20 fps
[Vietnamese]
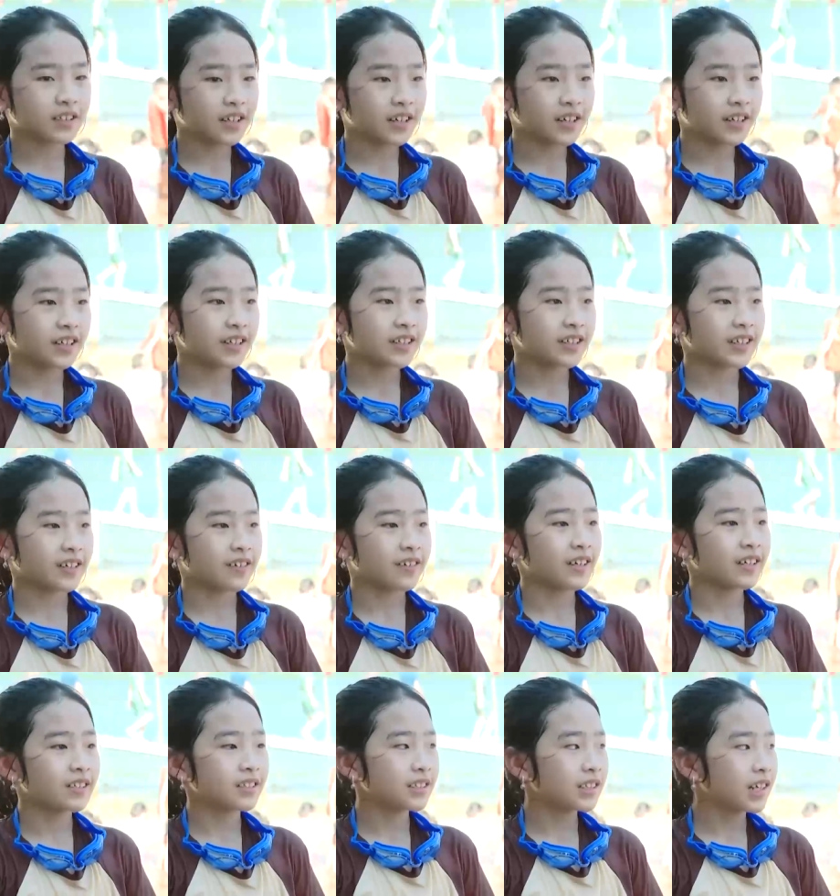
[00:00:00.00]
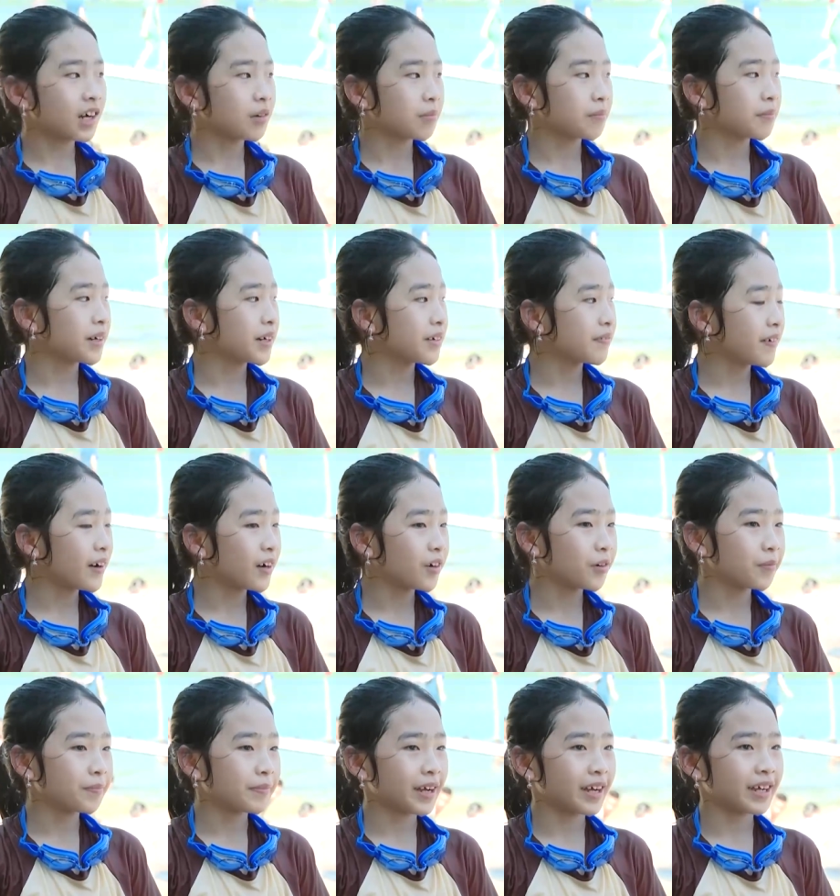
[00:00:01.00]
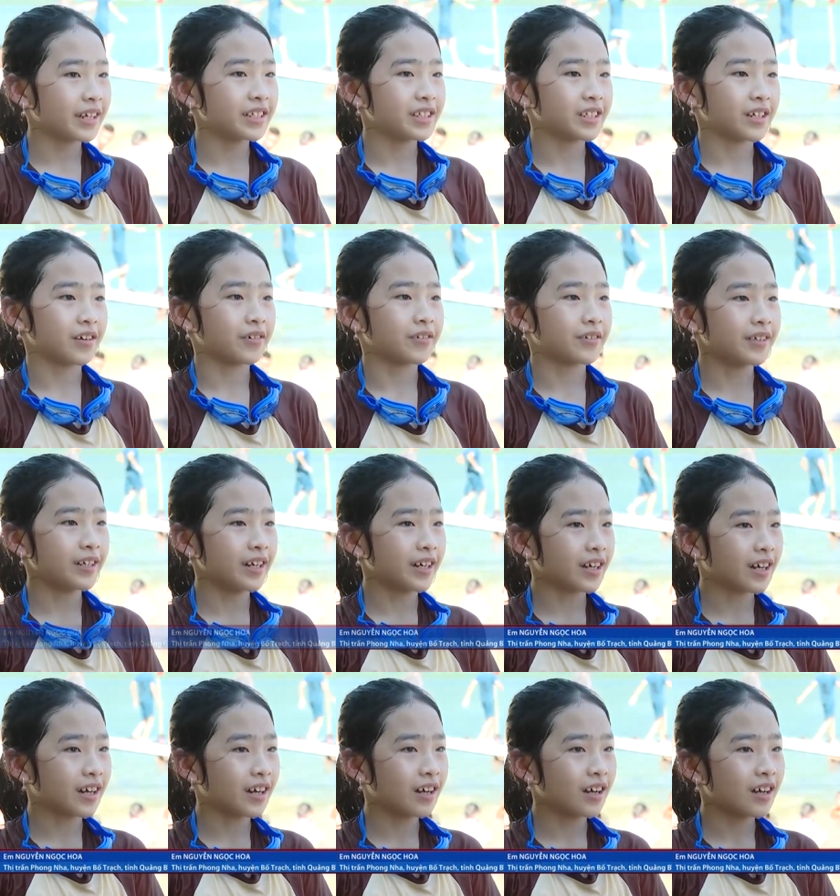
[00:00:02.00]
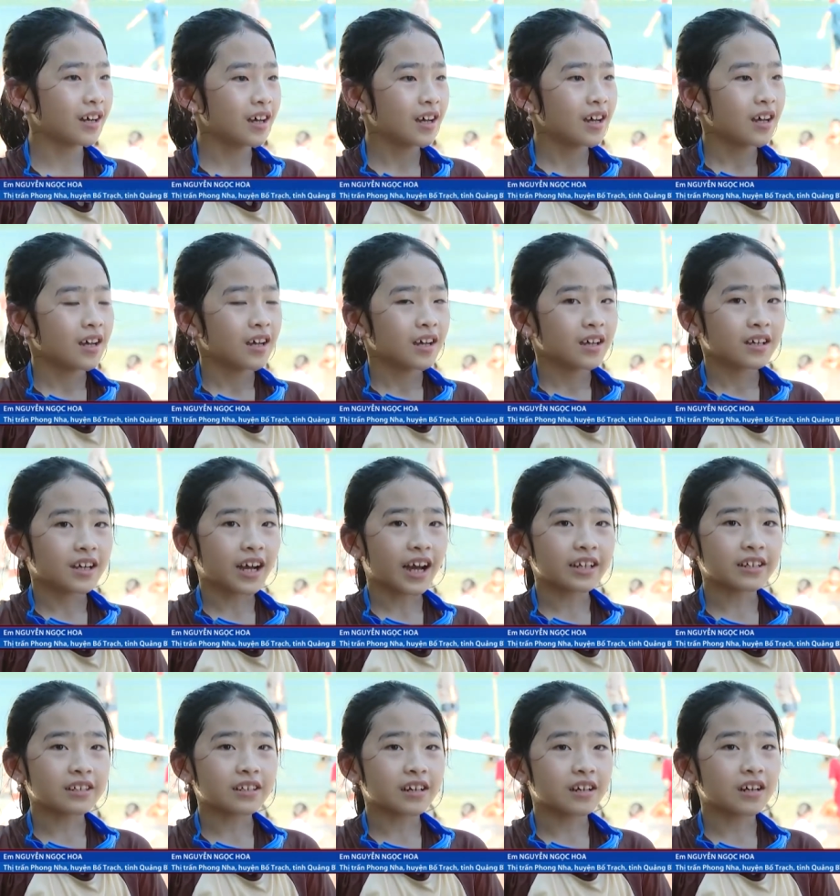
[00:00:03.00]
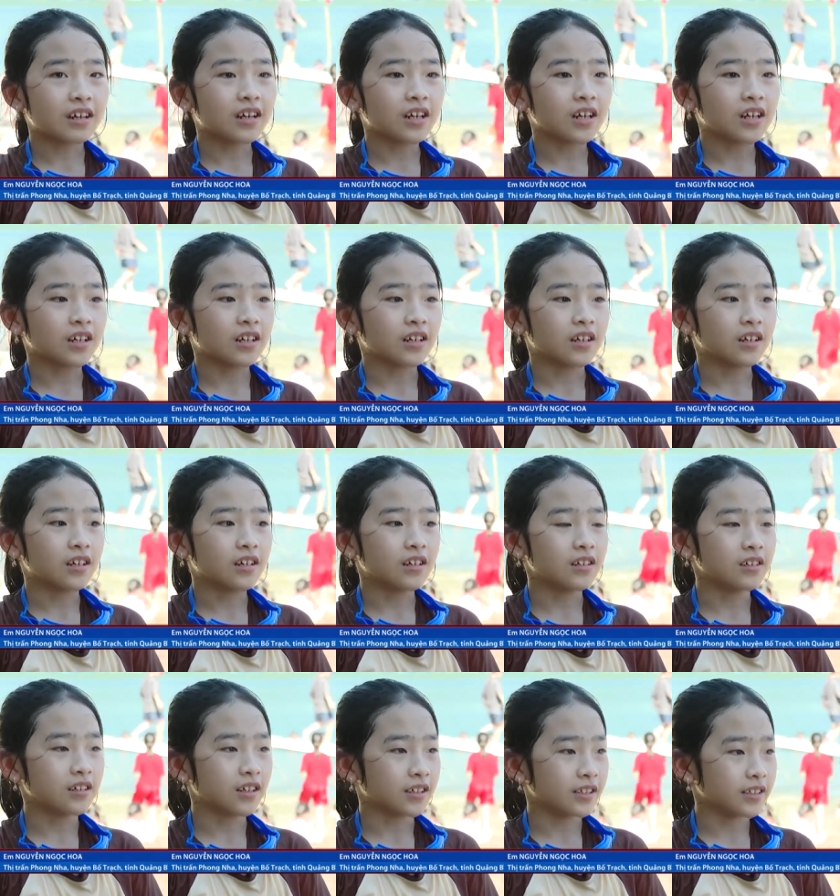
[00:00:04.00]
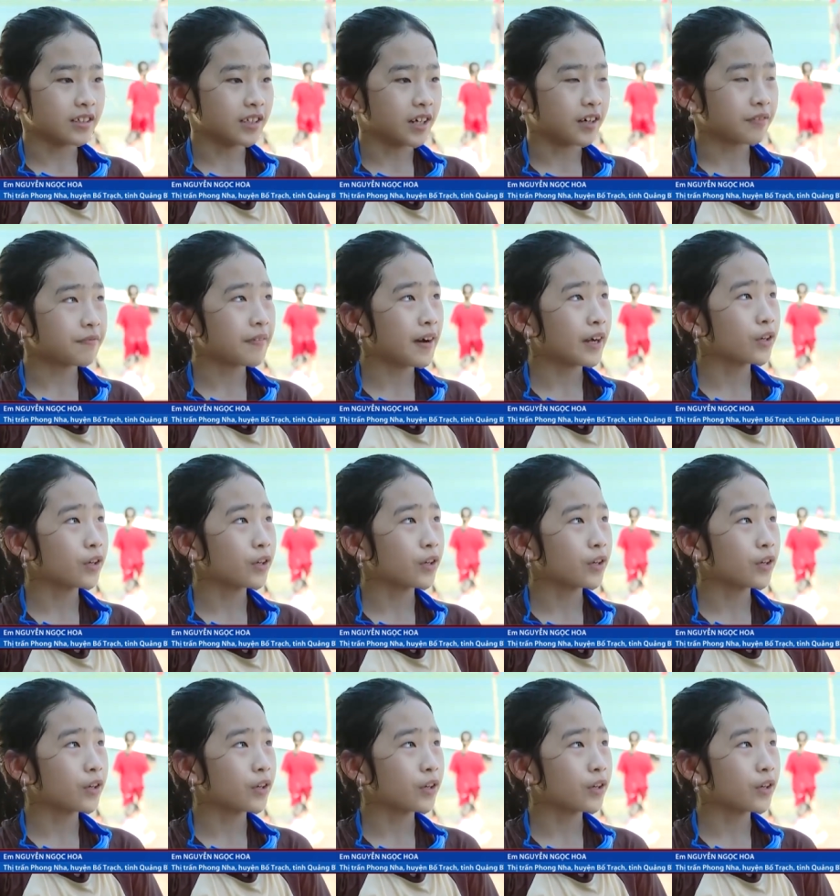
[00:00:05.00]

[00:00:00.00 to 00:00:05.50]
đây cháu đã từng học bơi và hôm nay cháu được cách lượt nước và